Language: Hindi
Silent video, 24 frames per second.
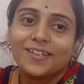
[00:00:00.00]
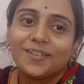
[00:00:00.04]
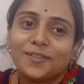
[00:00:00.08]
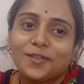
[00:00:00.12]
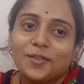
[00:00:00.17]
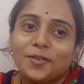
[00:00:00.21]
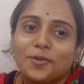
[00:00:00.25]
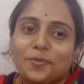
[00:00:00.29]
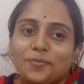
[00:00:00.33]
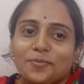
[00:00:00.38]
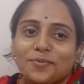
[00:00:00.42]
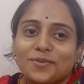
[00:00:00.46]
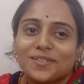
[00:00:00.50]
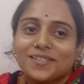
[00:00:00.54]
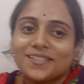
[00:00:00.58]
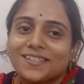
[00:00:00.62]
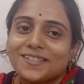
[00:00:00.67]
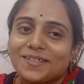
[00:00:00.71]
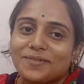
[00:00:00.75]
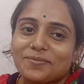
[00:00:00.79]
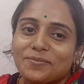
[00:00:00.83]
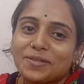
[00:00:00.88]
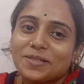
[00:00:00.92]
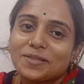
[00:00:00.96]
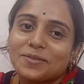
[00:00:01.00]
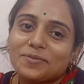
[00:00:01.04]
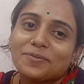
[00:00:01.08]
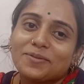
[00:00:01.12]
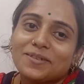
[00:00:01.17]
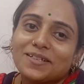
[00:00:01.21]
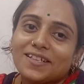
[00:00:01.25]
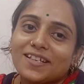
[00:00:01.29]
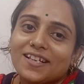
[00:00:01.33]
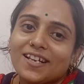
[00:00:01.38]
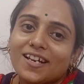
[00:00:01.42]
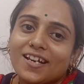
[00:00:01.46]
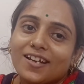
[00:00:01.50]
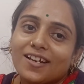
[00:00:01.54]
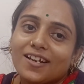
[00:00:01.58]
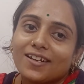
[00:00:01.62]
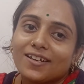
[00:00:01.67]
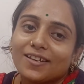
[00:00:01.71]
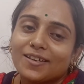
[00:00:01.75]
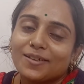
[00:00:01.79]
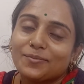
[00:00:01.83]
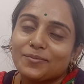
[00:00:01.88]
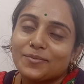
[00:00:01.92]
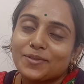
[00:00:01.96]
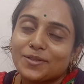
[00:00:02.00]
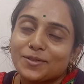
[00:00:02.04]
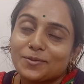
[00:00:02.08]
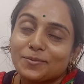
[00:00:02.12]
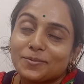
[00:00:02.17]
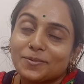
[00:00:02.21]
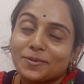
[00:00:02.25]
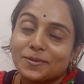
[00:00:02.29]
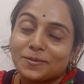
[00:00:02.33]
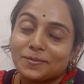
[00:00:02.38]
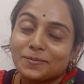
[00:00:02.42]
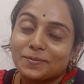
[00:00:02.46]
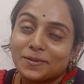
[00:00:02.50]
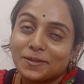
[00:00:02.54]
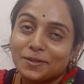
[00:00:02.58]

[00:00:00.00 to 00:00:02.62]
तो मुझे समझ में नहीं आ रहा कि मैं सुबह सुबह